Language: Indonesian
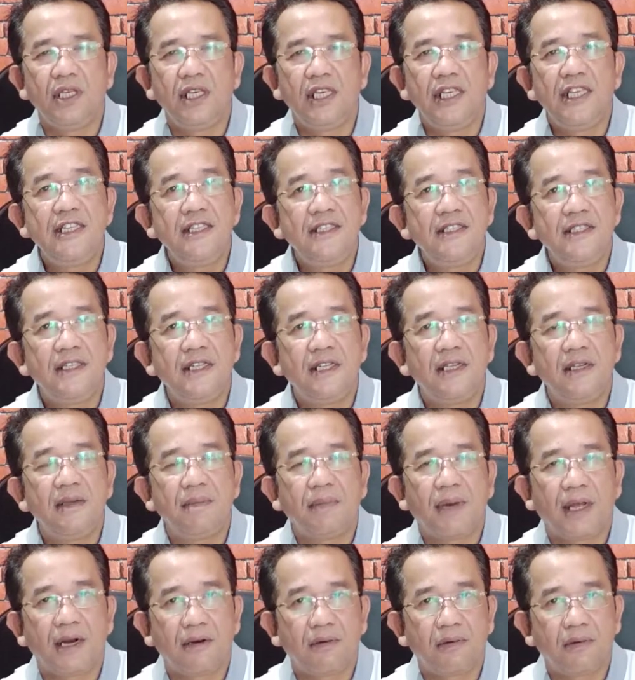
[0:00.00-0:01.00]
Injil
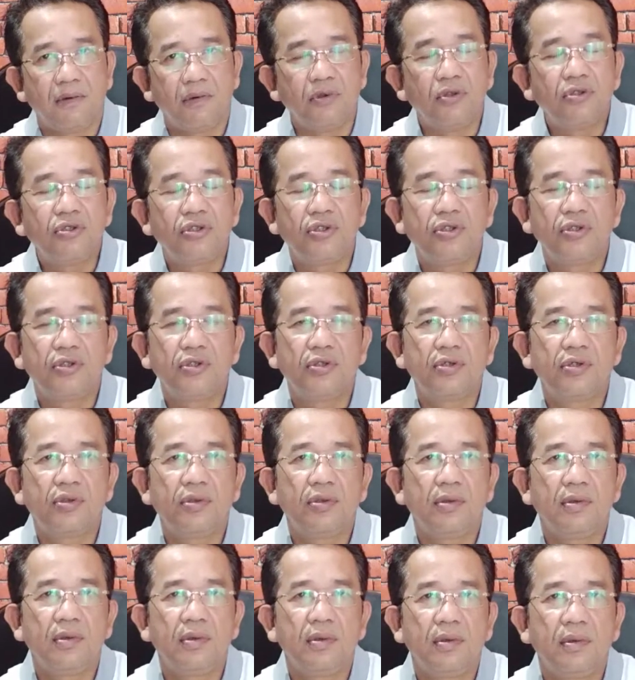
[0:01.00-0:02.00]
Markus,
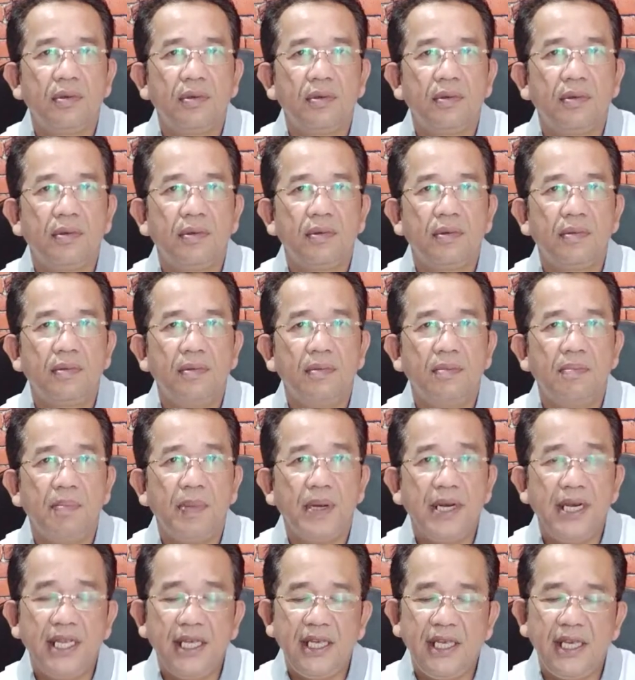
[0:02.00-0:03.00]

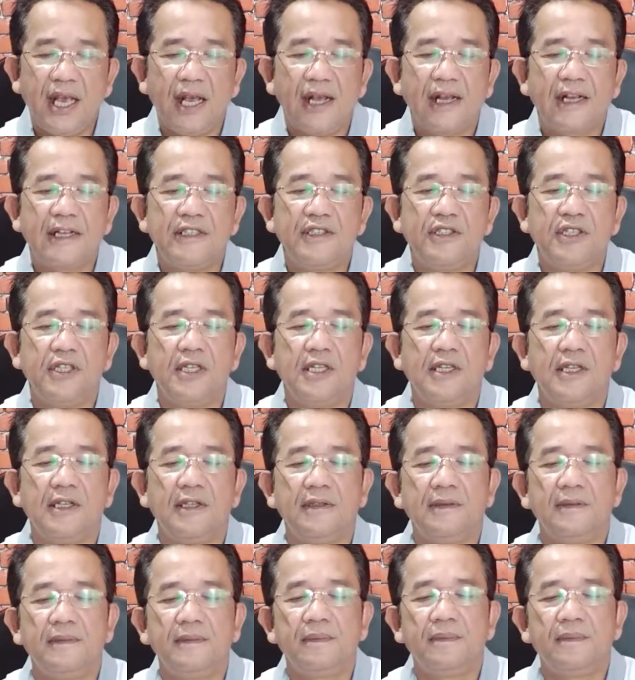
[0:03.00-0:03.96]
benih yang kecil